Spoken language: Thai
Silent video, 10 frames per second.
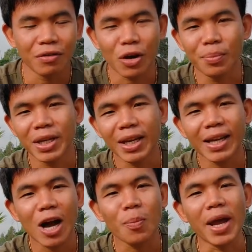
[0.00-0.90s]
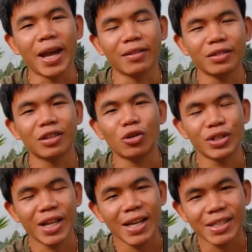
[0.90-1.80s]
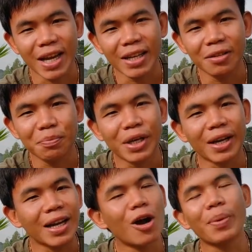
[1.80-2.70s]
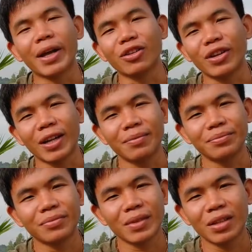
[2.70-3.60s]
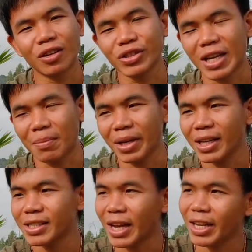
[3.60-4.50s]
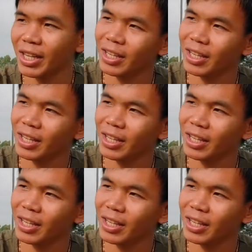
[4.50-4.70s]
เรามีแค่ 9 แผงเราจะได้ใช้เพียง9แผงเท่านั้น เราจะไม่ได้ใช้